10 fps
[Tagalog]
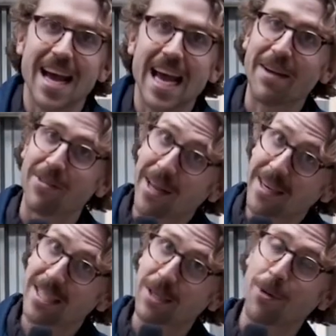Kung gusto mo
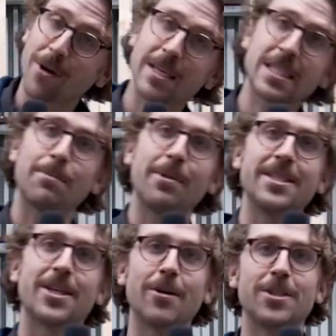kaming suportahan,
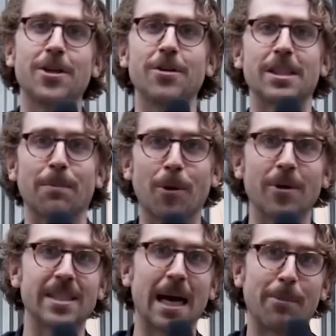pumunta lamang sa Support
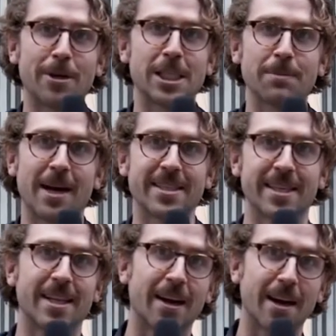Precious Plastic,
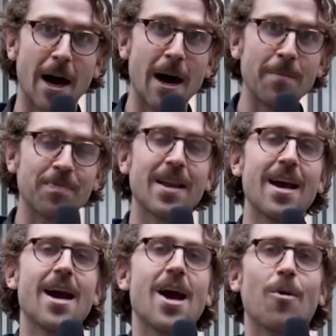kung saan maaari kang
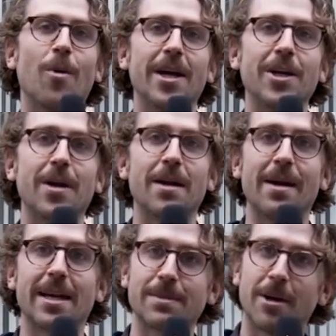gumawa ng isang maliit na
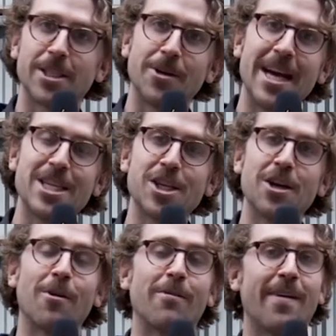donasyon o makahanap ng
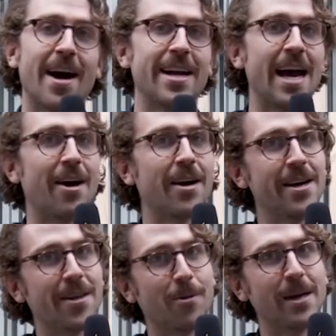isa pang paraan upang
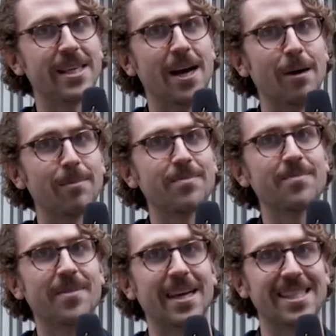makatulong.
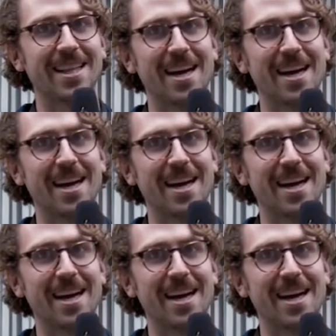Salamat